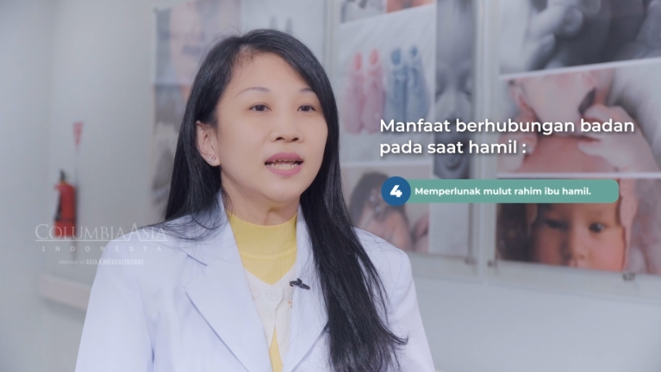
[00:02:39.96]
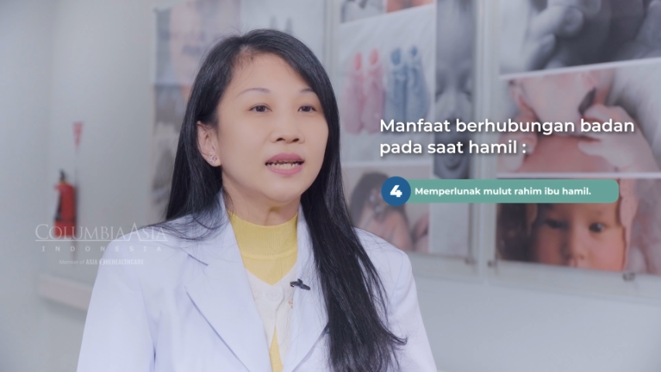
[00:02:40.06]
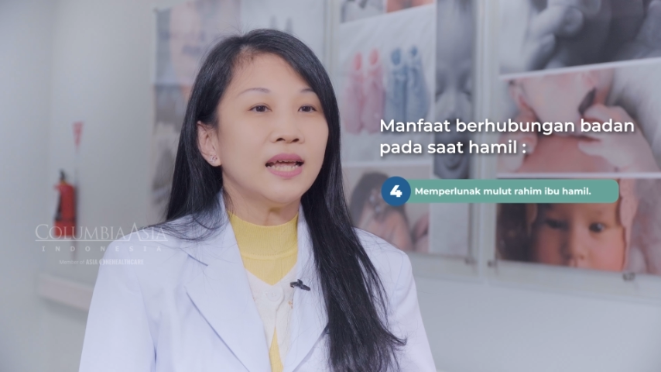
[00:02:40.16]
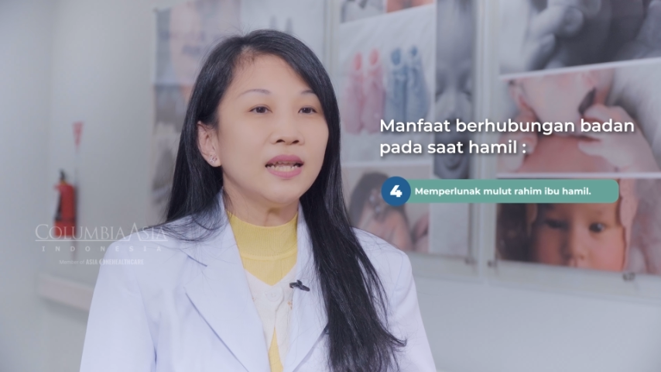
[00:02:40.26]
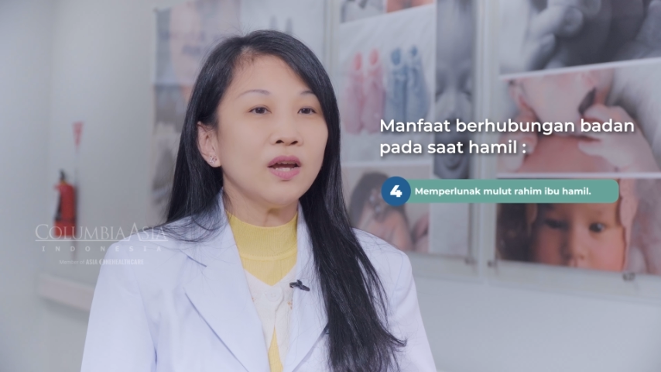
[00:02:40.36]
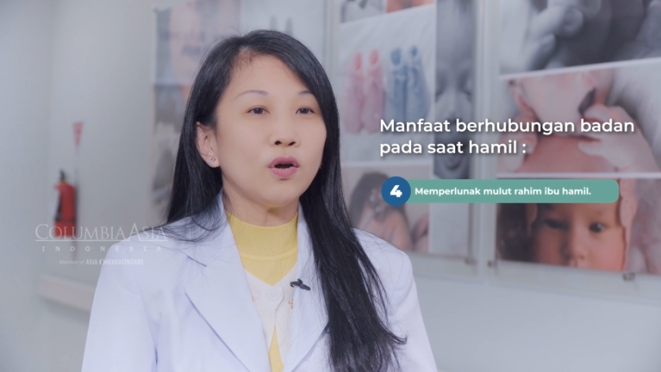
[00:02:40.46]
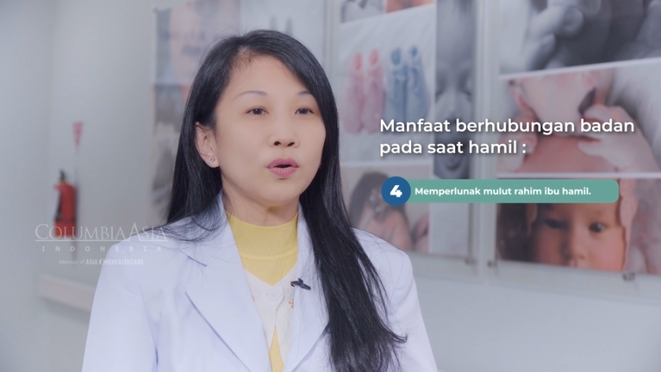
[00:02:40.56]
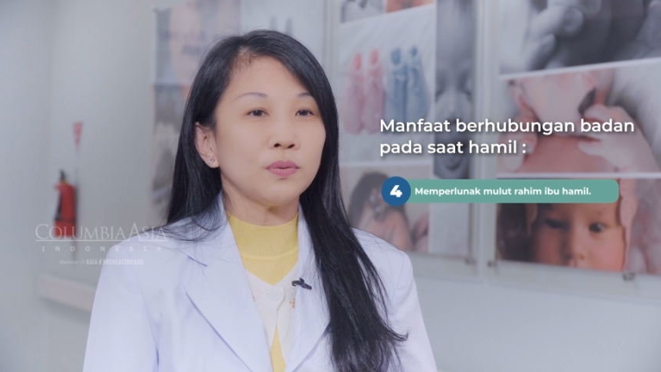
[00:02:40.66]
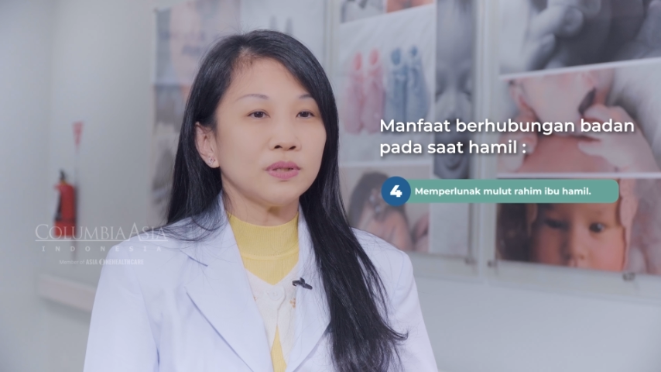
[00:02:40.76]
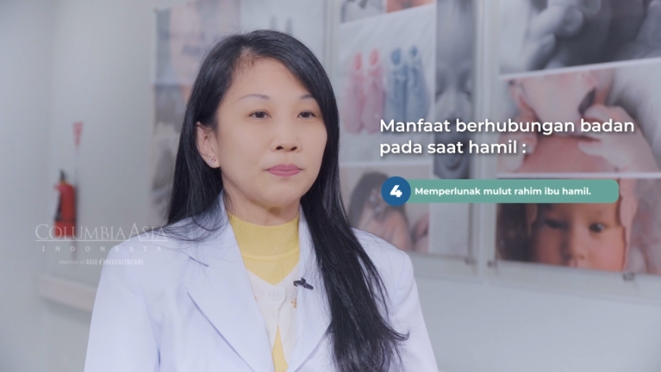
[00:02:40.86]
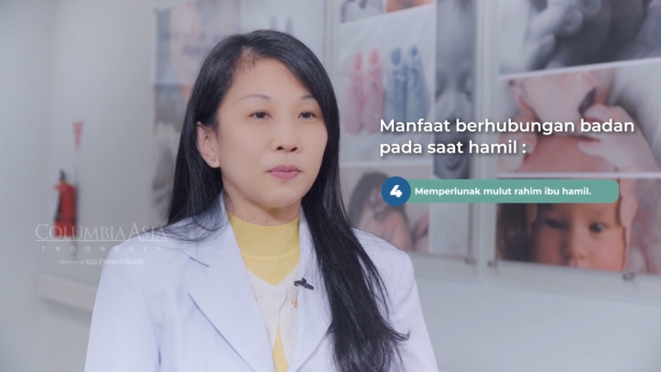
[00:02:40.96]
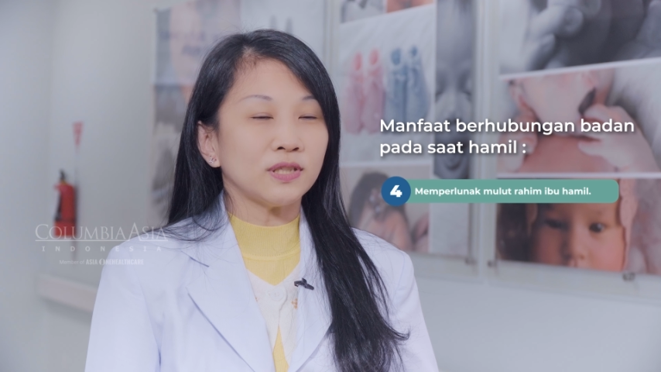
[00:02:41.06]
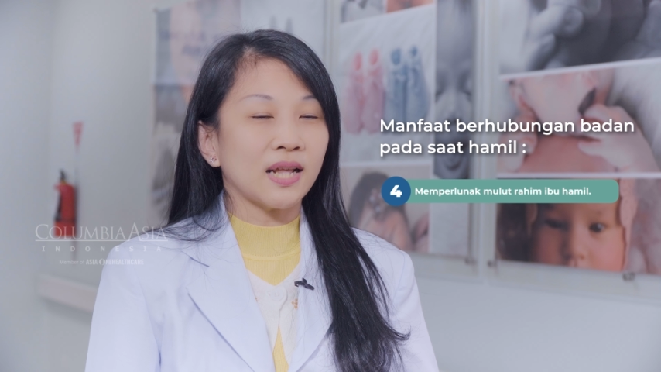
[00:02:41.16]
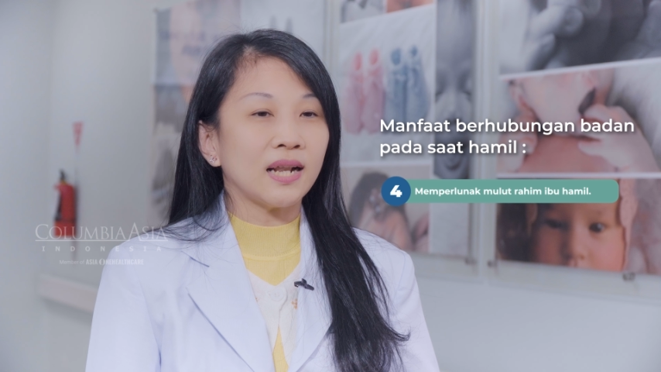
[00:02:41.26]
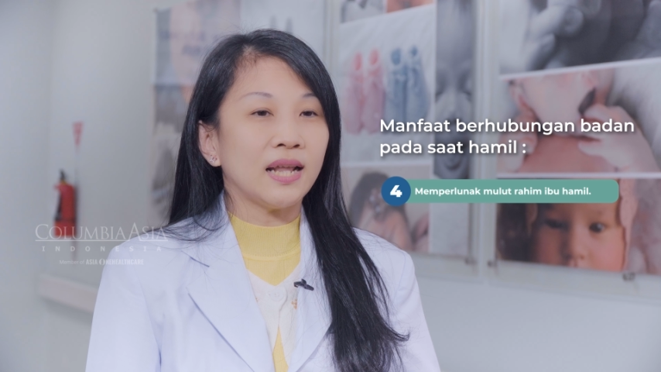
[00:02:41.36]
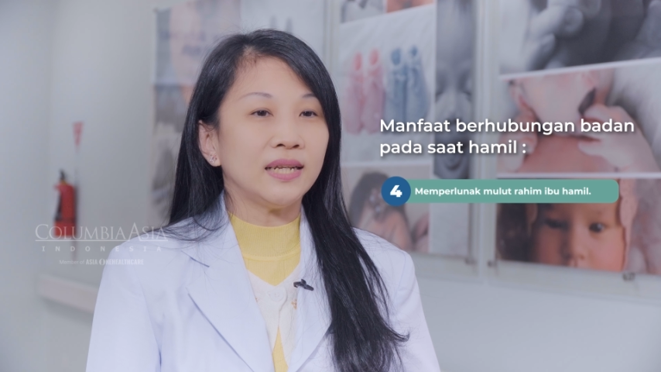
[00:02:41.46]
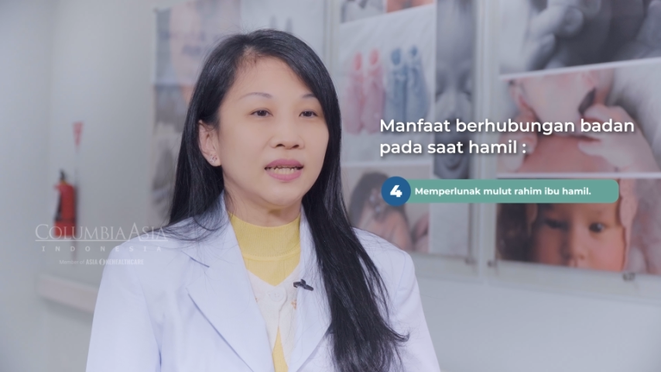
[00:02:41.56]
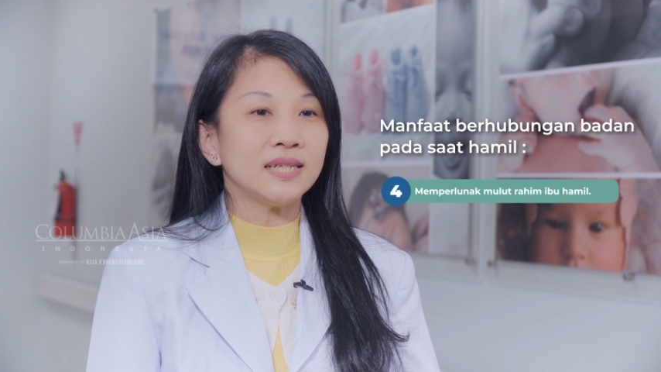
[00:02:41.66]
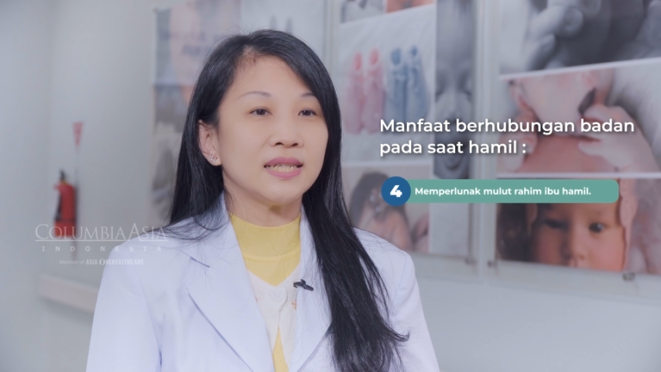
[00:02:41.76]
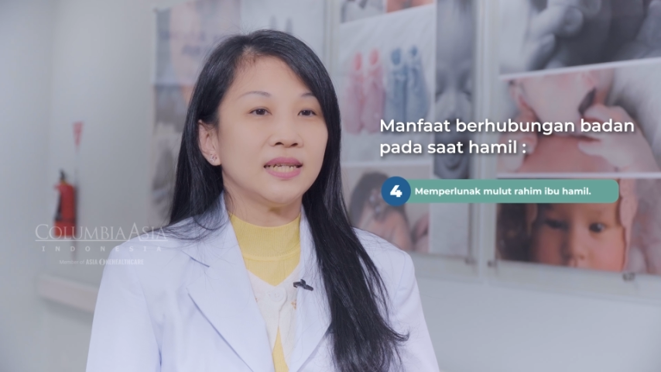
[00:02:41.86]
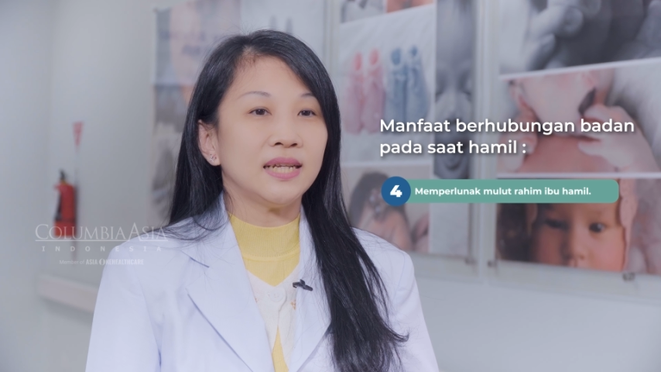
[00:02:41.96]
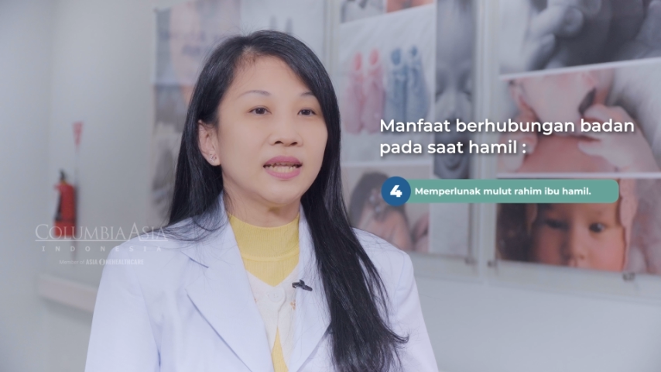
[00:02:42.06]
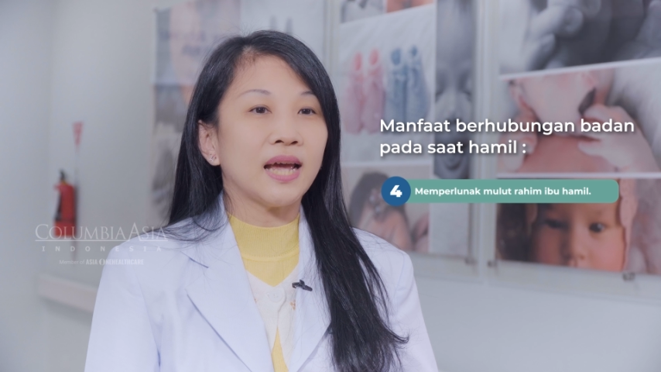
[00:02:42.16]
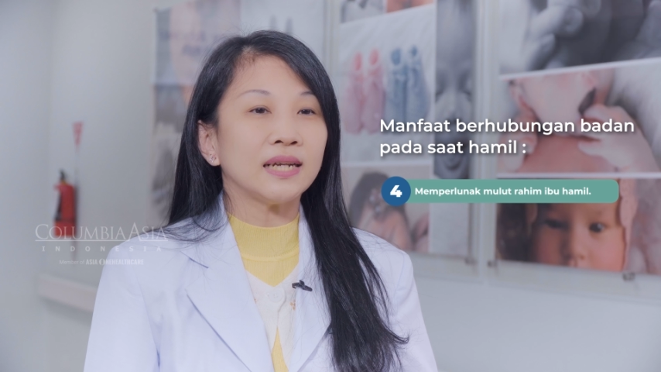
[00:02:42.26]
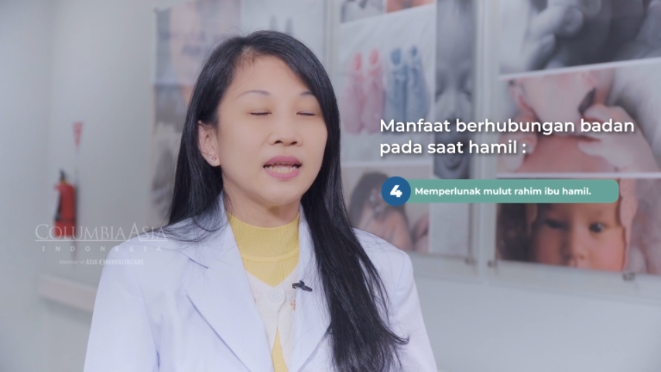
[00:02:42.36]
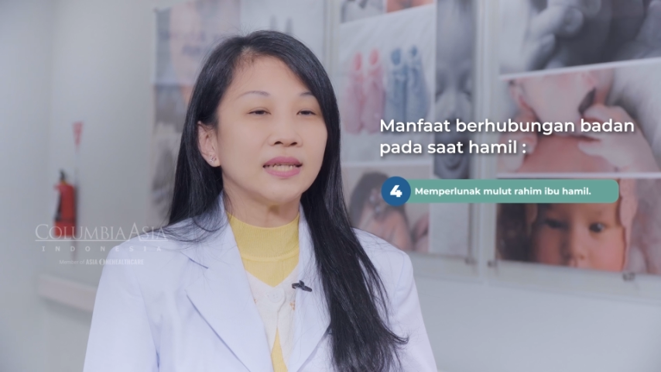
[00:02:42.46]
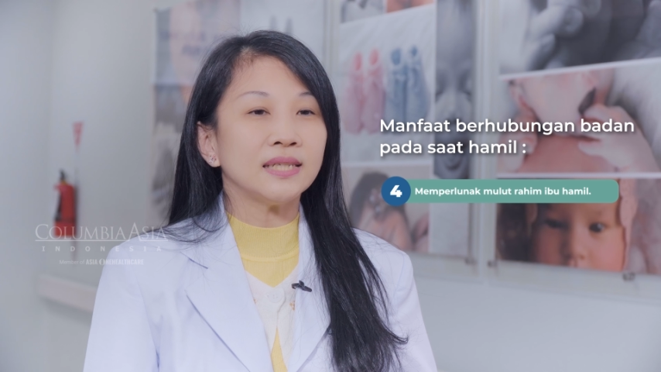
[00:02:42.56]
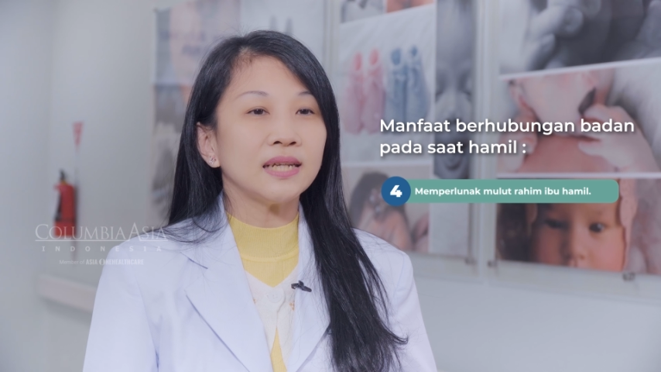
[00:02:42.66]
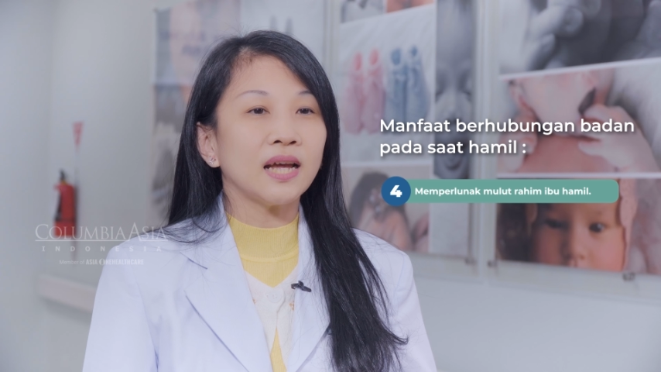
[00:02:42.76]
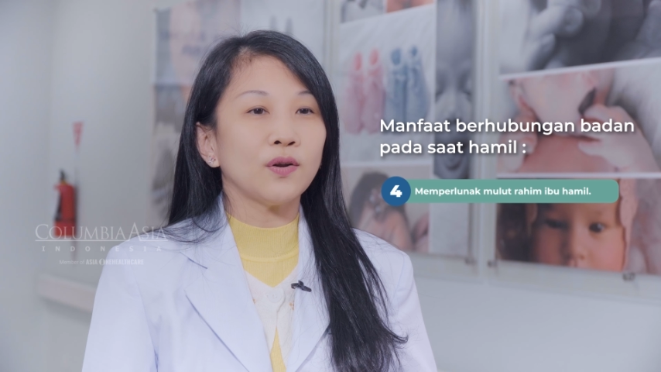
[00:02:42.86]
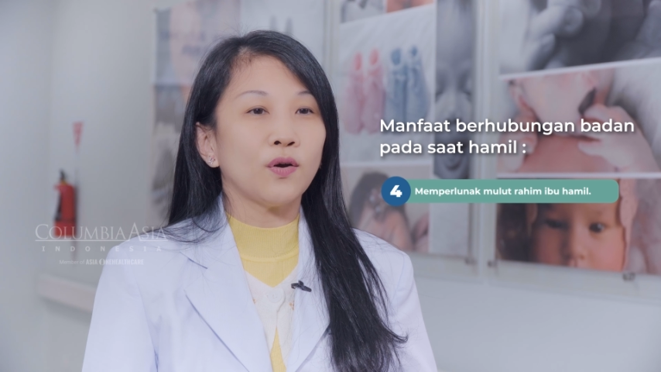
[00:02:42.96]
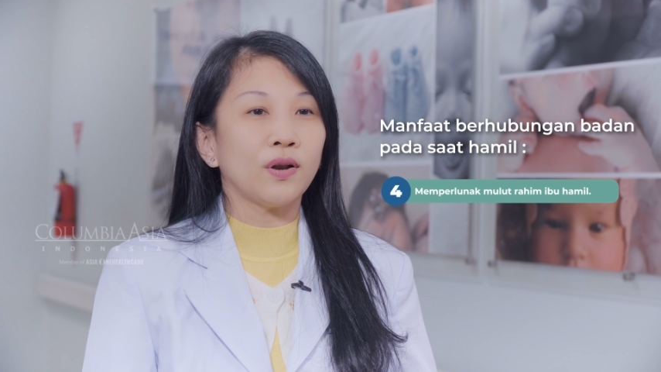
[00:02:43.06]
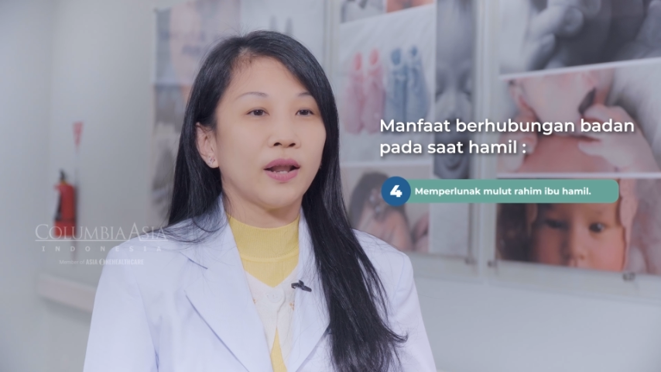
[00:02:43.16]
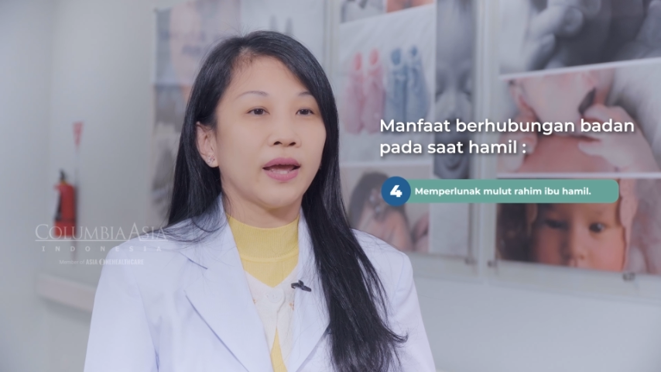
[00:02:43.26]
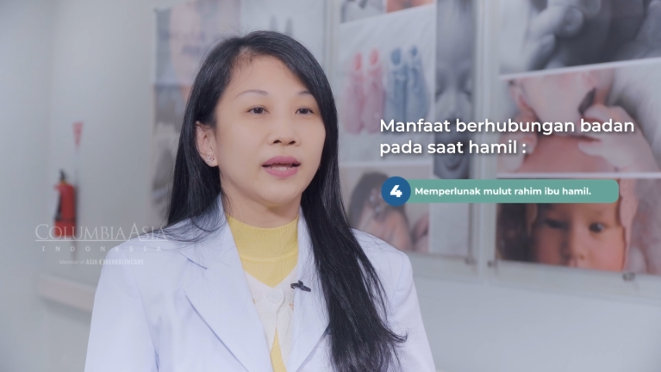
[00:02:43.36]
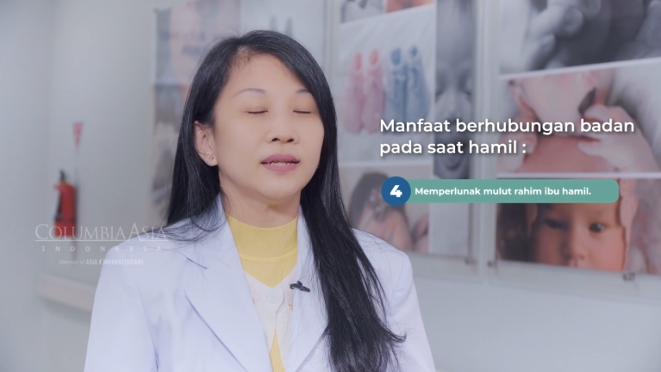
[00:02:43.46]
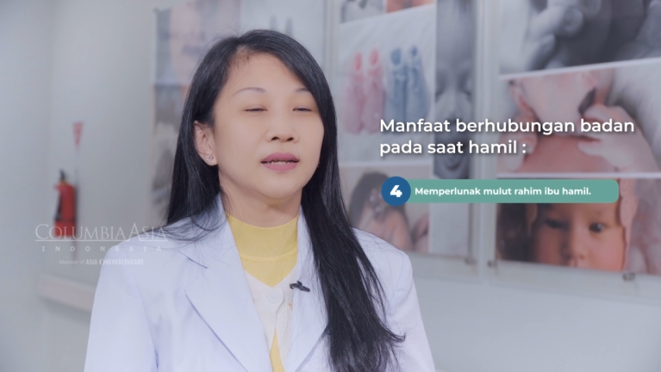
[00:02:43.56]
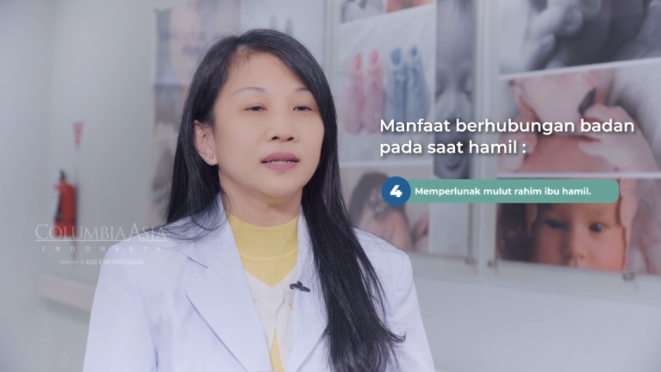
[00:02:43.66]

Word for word: dari prostaglandin sendiri yang dihasilkan oleh